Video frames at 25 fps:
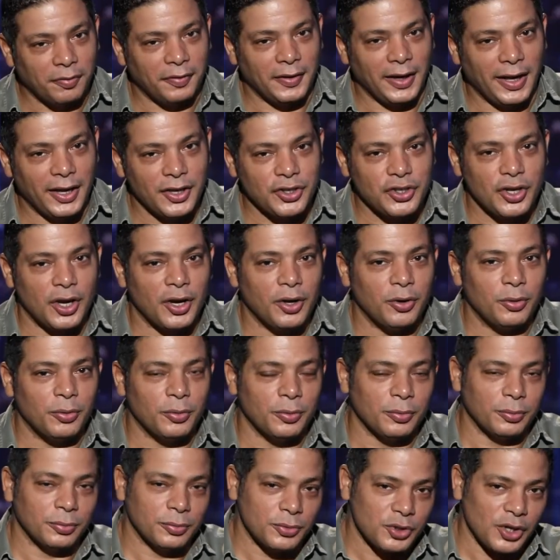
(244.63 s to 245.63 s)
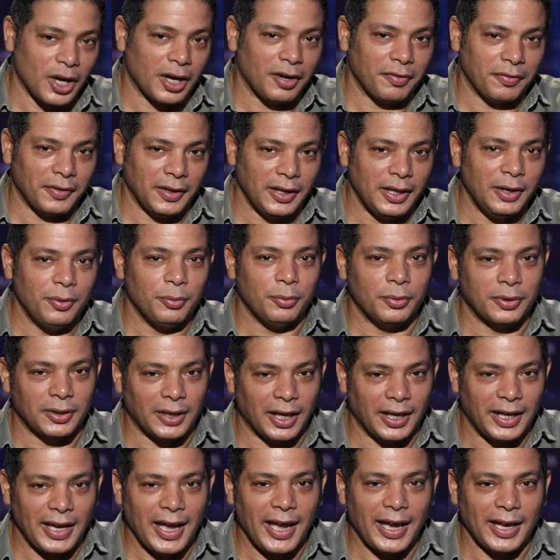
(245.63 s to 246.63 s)
فلاشه ومش عارف ايه
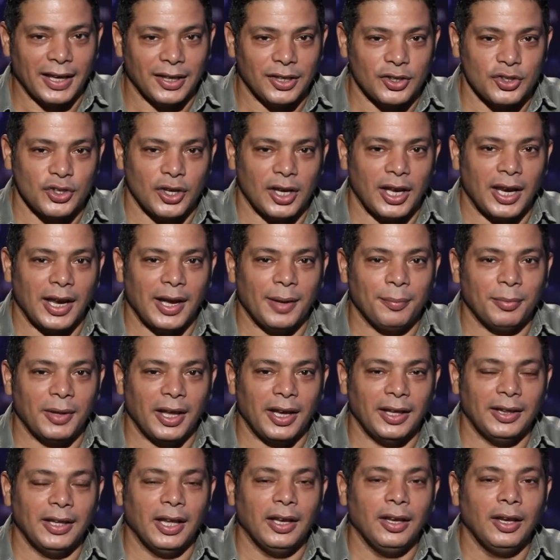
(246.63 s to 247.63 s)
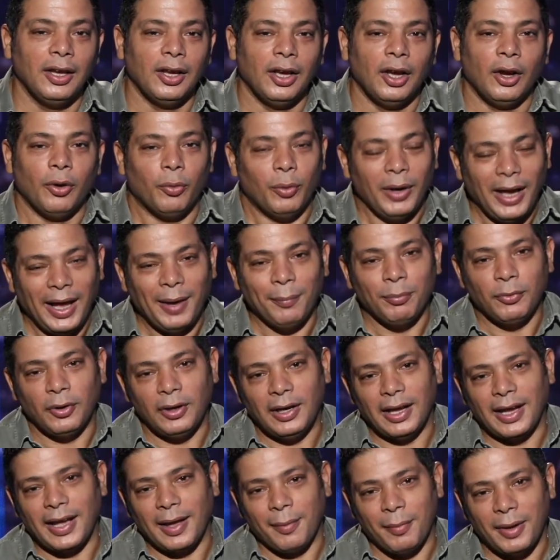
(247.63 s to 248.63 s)
والتريقه كانت شغاله جامده جدا والحمد
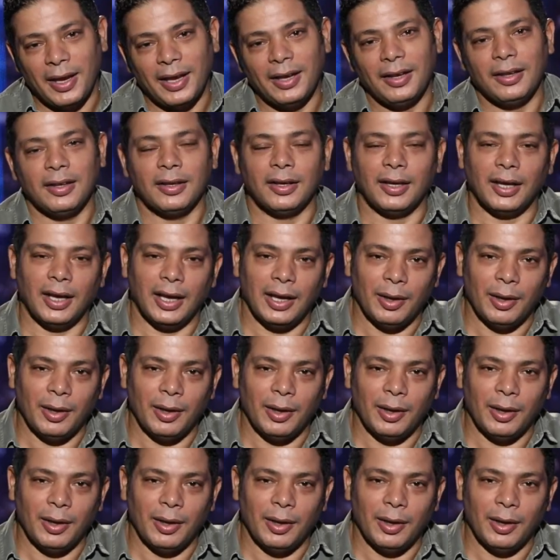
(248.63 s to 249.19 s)
لله كمان